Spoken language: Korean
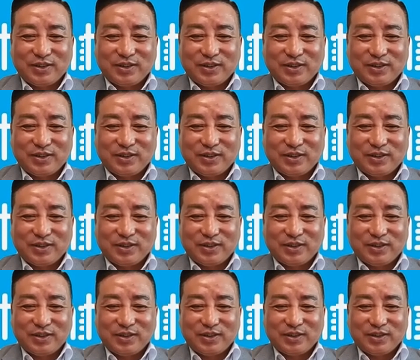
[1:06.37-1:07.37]
나면은
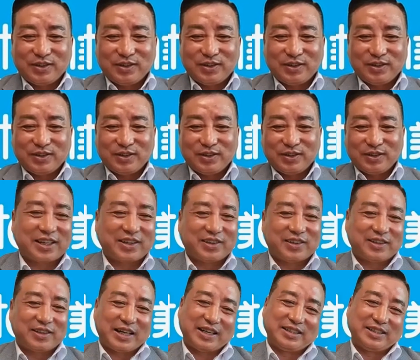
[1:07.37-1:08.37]
사자 안 사요. 안
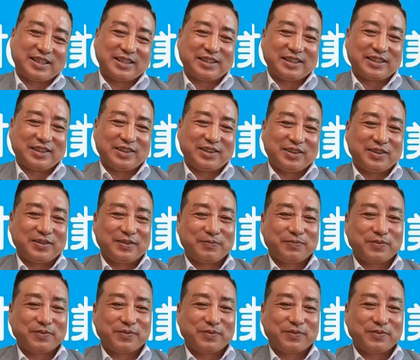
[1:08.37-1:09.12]
사잖아요.